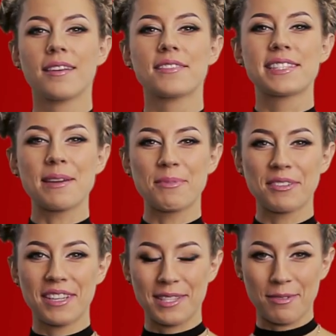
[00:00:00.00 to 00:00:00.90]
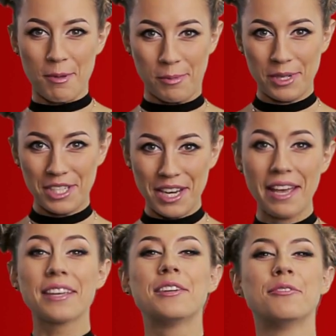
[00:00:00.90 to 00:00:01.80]
Всем привет, с вами Миша,
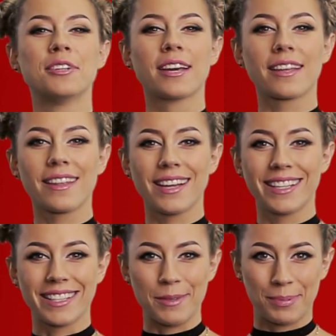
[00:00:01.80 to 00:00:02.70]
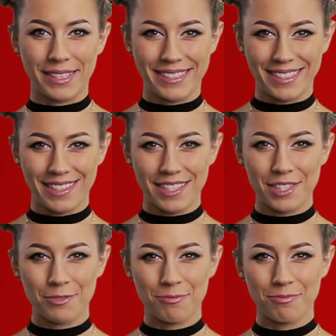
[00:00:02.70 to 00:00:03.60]
и вы на канале Crypto Dealers.